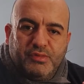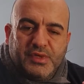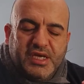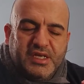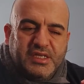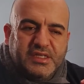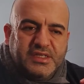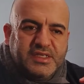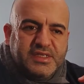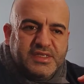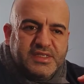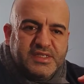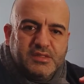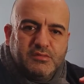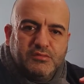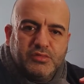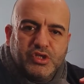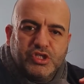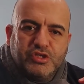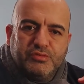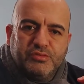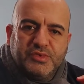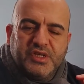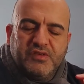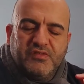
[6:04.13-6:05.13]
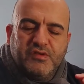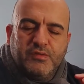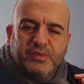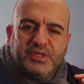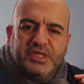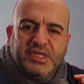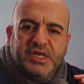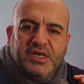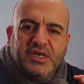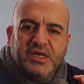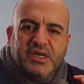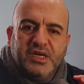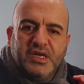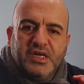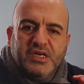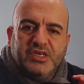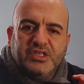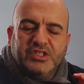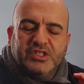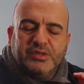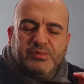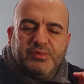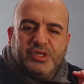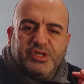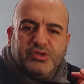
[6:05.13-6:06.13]
Yani gitsin başımdan ve bir daha
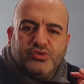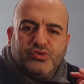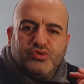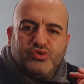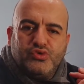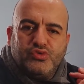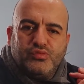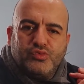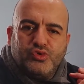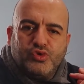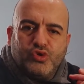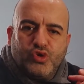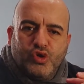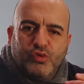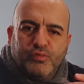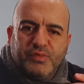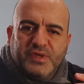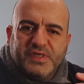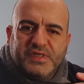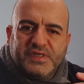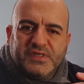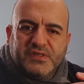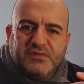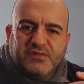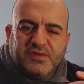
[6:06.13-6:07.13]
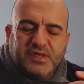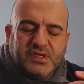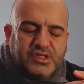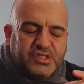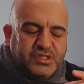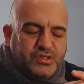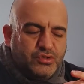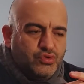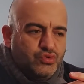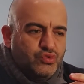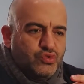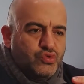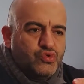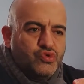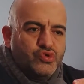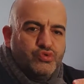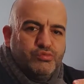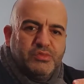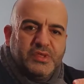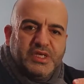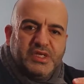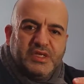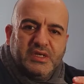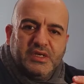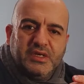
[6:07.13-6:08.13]
işte benim yüzümü görmesin ve işte
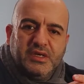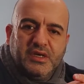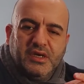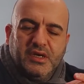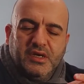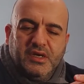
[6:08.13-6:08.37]
unutsun beni.